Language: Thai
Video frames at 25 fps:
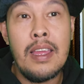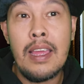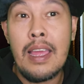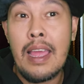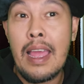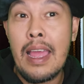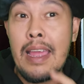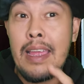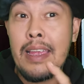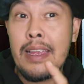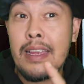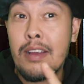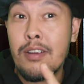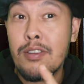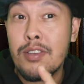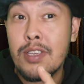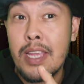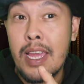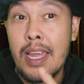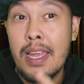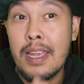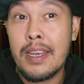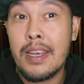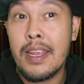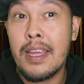ให้เข้าใจ
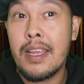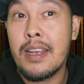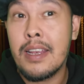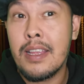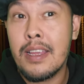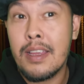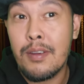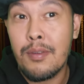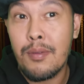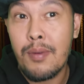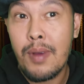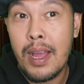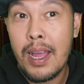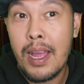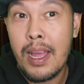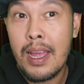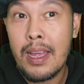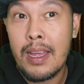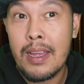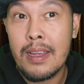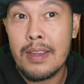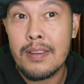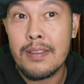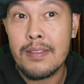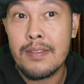ได้เลยว่า
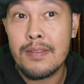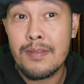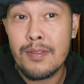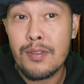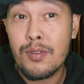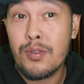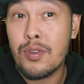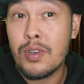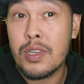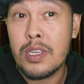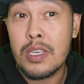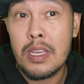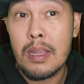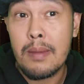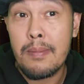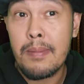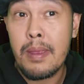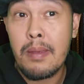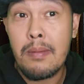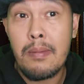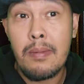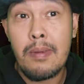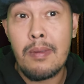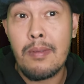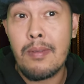คุณจะไม่
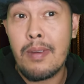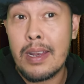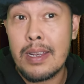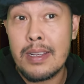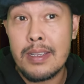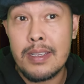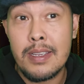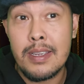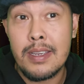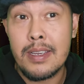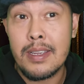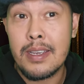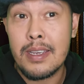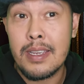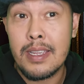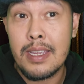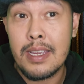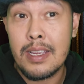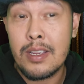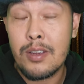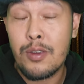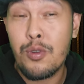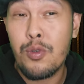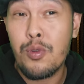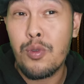มีวันเจอเนื้อ
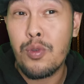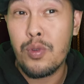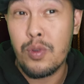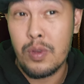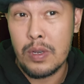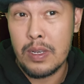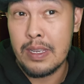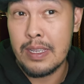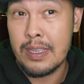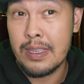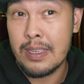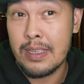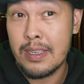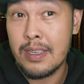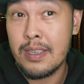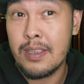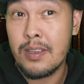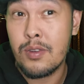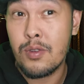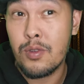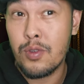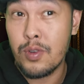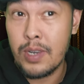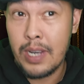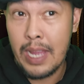คู่หรือ
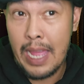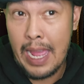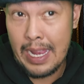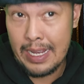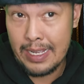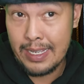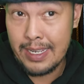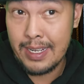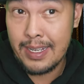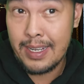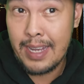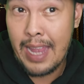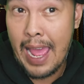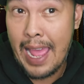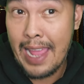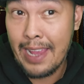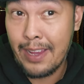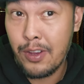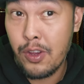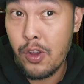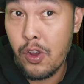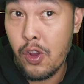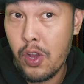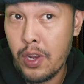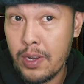คุณอาจจะตาย
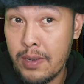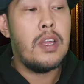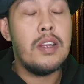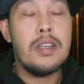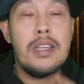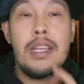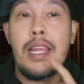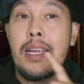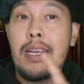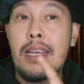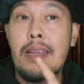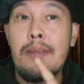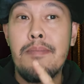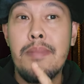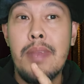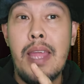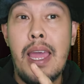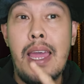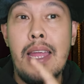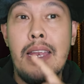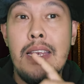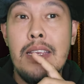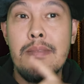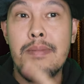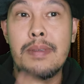ก่อนนอกจากตำนา
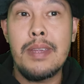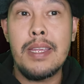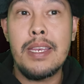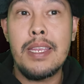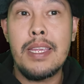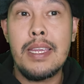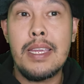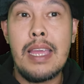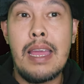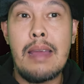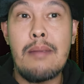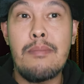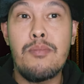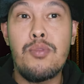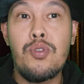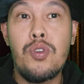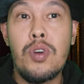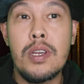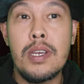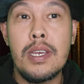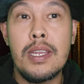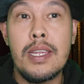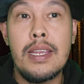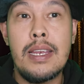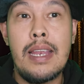นหรือพิธีกรรมพว
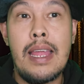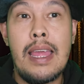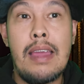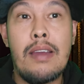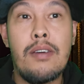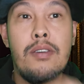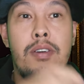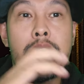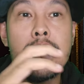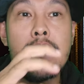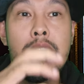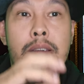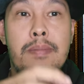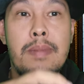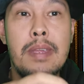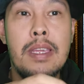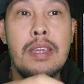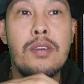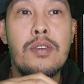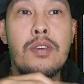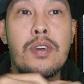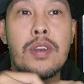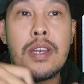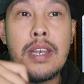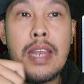กนี้แล้วก็จะมี
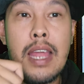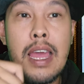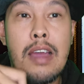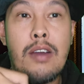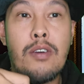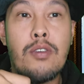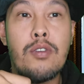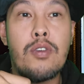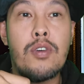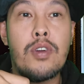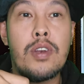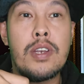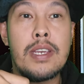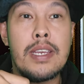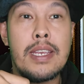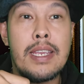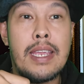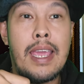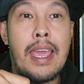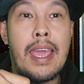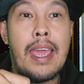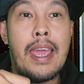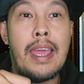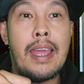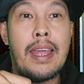คนเฒ่าคน
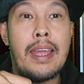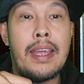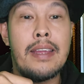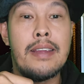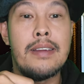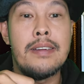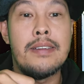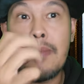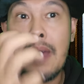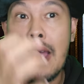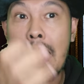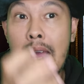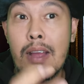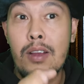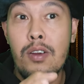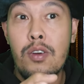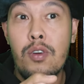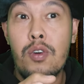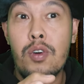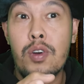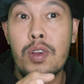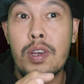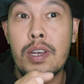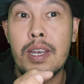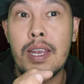แก่บางค
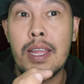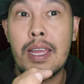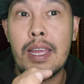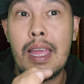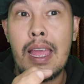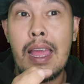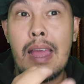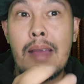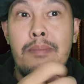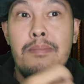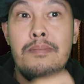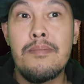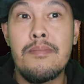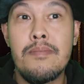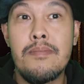นนะครับ